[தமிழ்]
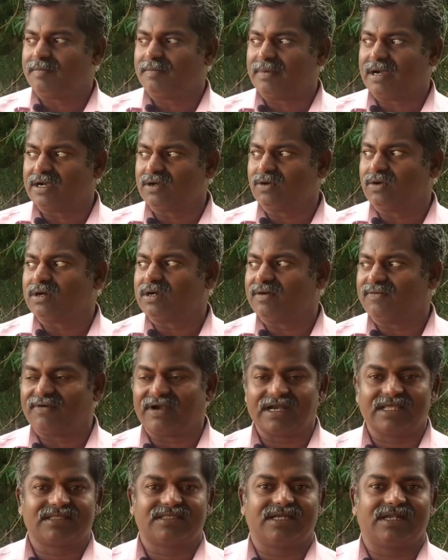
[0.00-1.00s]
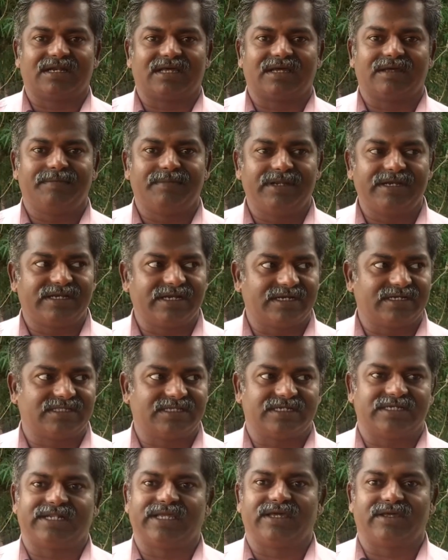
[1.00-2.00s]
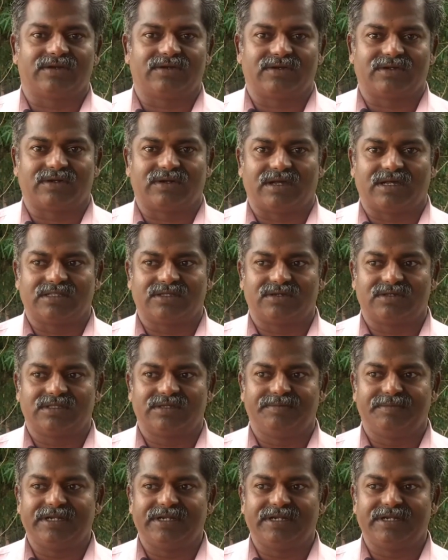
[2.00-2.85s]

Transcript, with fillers: மண்ணோட வளத்தை நாங்கள் மீட்டெடுத்துக்கிட்டே இருக்கிறோம் அதாவது